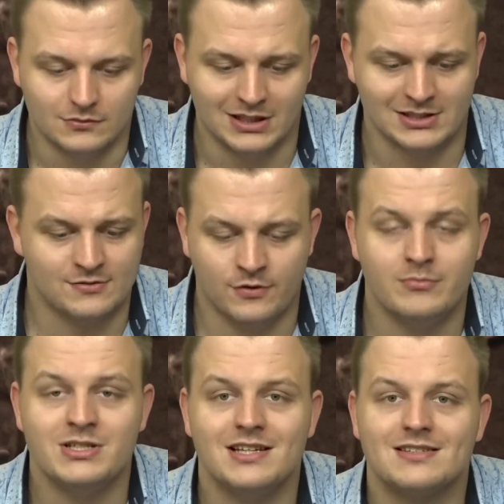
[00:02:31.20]
das ist für
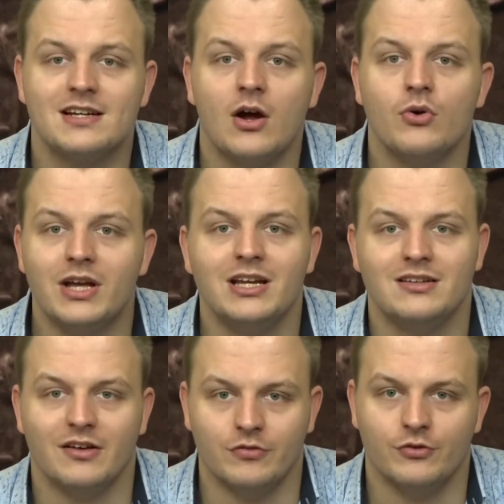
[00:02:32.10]
mich das genaue
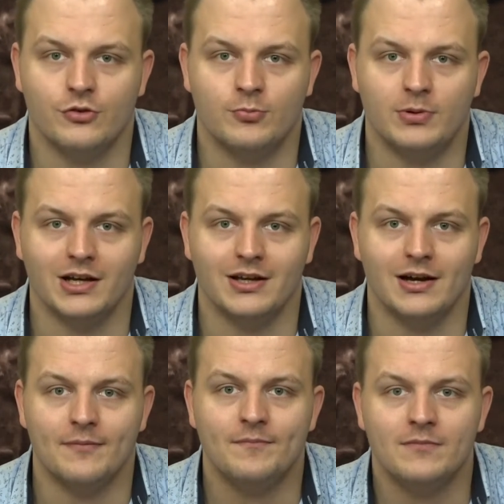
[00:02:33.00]
Gegenteil von
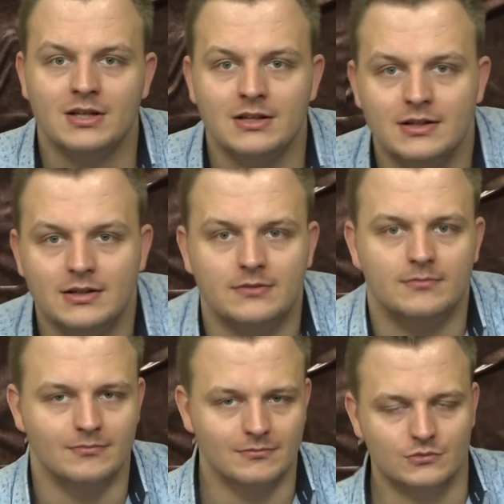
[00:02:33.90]
Suspiria.
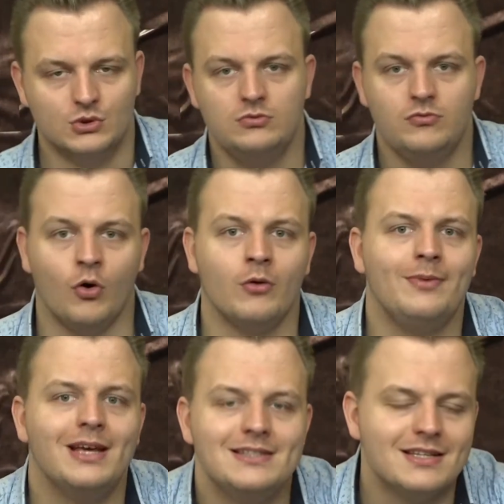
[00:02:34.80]

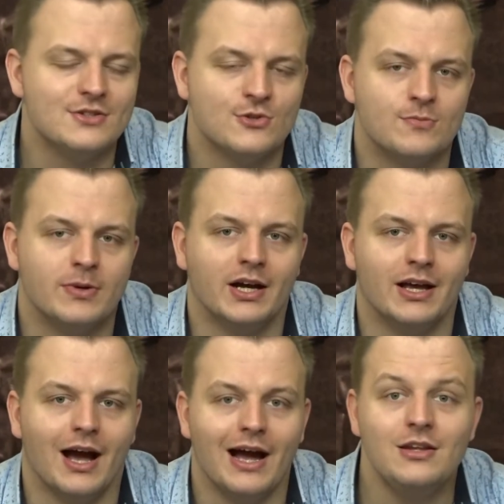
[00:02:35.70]
Worum geht's in
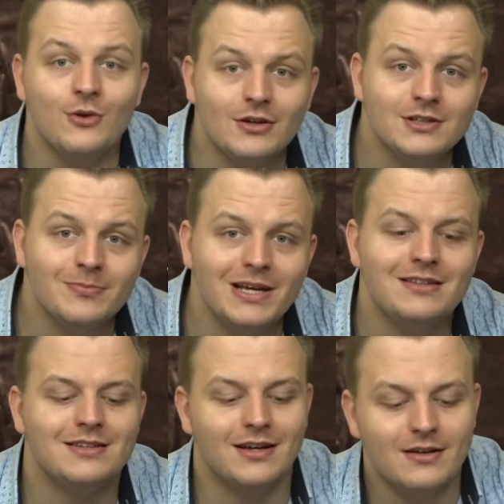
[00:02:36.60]
Suspiria? Ein junges
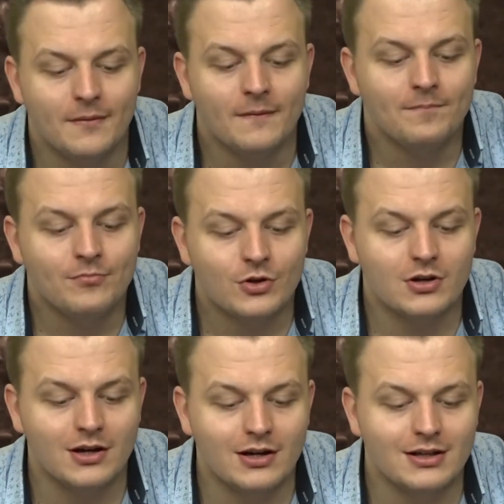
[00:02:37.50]
Mädchen
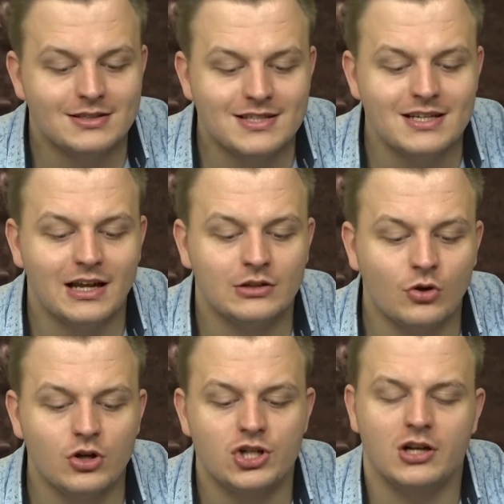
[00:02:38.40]
äh, zieht nach
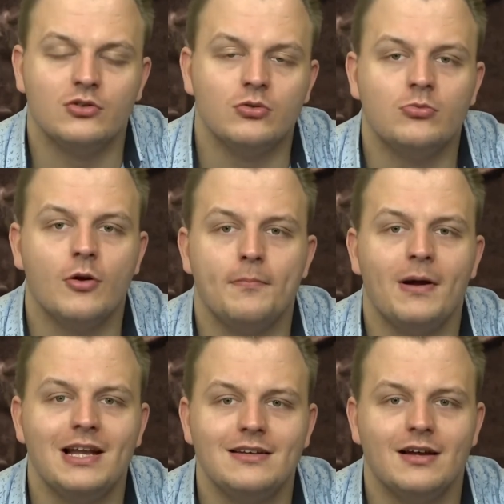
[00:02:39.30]
Deutschland, um dort
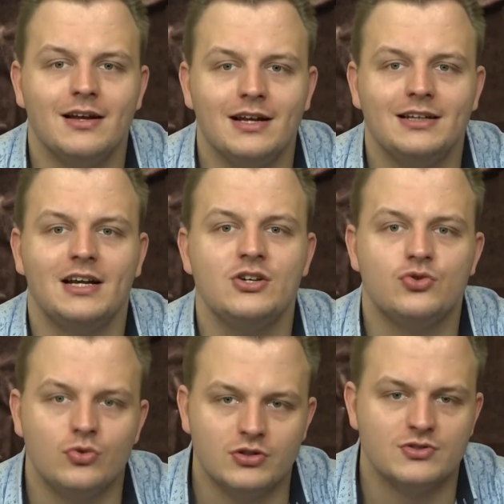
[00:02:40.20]
Ballett an einer
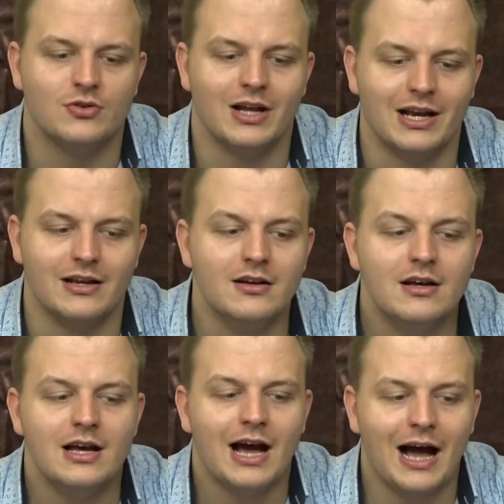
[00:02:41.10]
Tanzschule zu lernen.
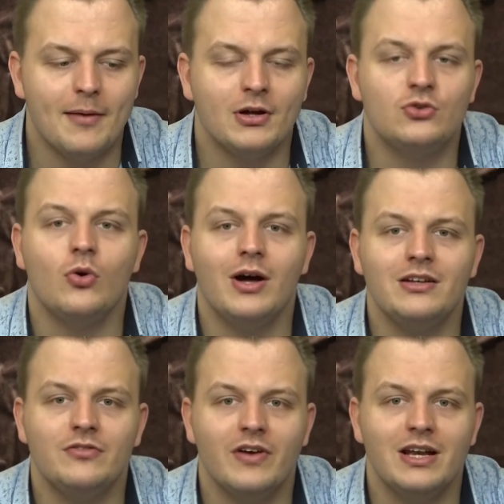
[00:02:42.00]
Aber
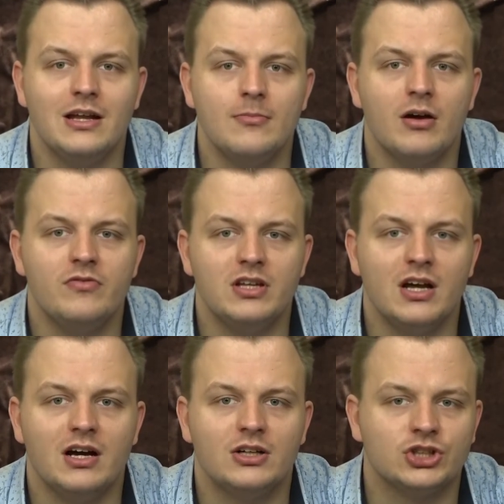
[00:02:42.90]
dort werden immer
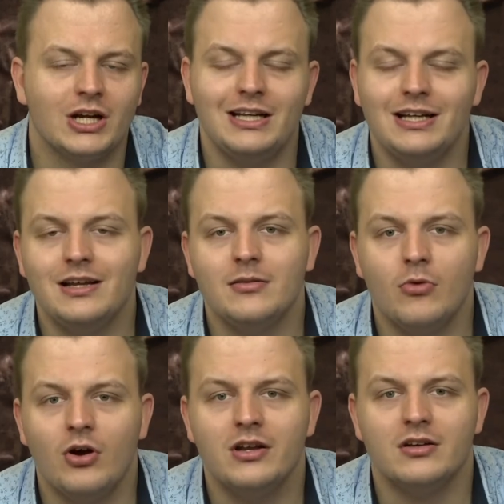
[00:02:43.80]
wieder schreckliche
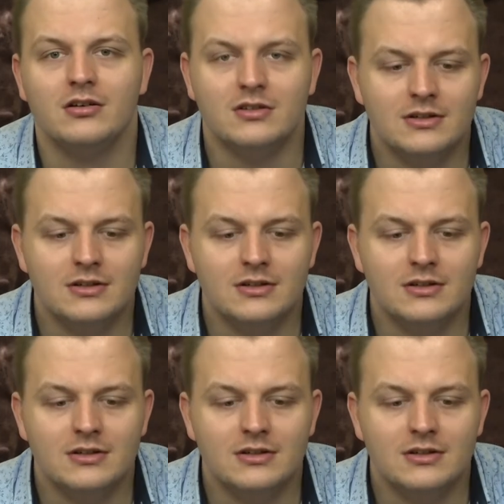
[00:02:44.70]
Morde,